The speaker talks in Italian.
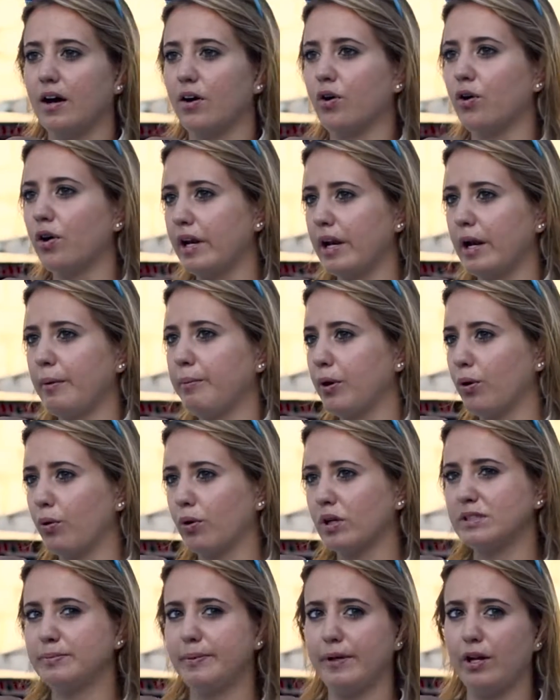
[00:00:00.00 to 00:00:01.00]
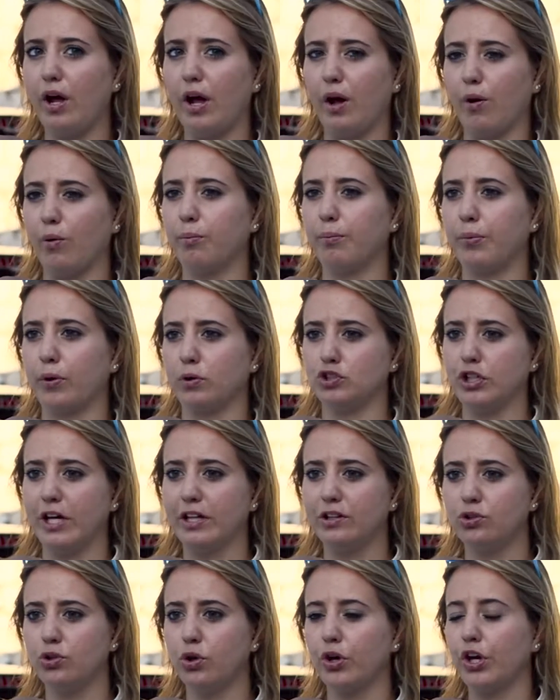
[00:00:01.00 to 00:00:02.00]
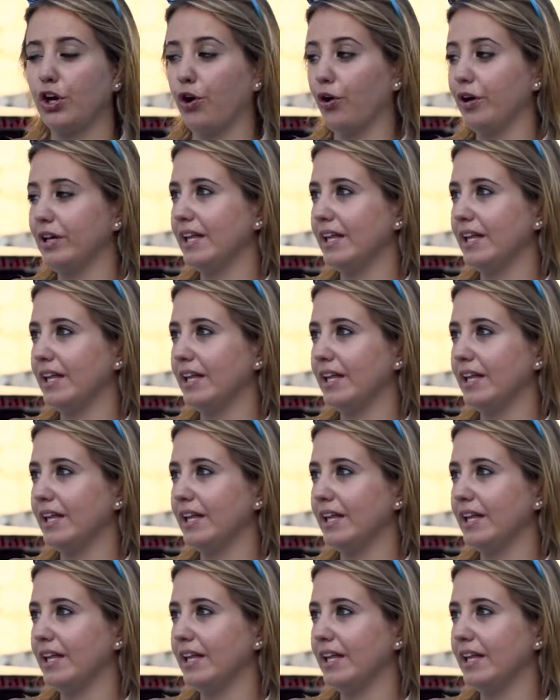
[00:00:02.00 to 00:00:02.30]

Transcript: Correre per un respiro è un progetto che ho